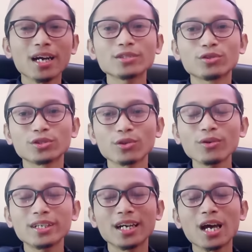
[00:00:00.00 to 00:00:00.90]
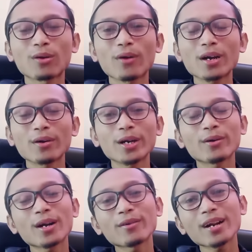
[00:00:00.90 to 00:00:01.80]
malah justru dilakukan
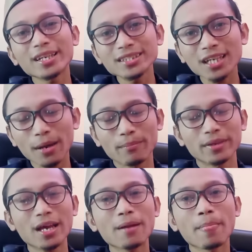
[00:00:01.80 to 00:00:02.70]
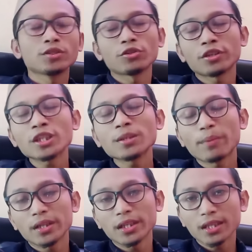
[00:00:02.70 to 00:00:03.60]
oleh orang-orang Islam ya. Contohnya
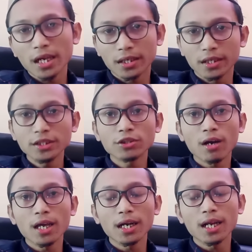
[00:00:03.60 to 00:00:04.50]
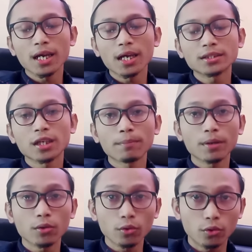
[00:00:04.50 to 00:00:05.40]
seperti tadi soal eh,
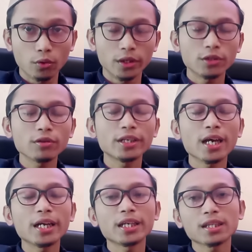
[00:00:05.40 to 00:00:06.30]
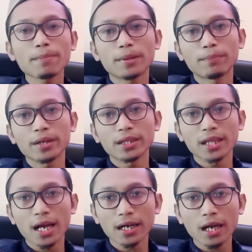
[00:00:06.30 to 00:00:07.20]
ajaran berkudung itu di Alkitab
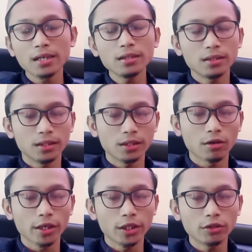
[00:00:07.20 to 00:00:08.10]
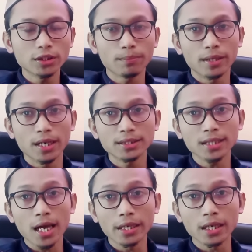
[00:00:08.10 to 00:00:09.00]
diperintahkan di Korintus
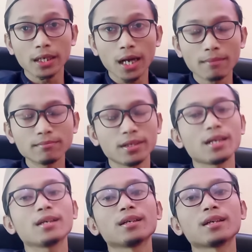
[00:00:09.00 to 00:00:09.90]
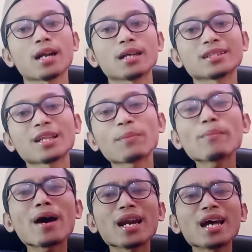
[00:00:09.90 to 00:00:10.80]
11 ayat 6 ya. Nah,
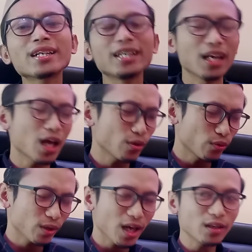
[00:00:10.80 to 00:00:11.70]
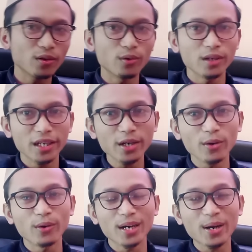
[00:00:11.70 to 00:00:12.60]
tetapi malah dilakukan
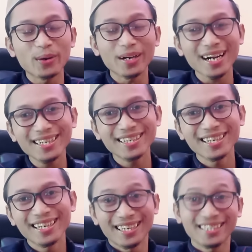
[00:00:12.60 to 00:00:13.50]
oleh orang-orang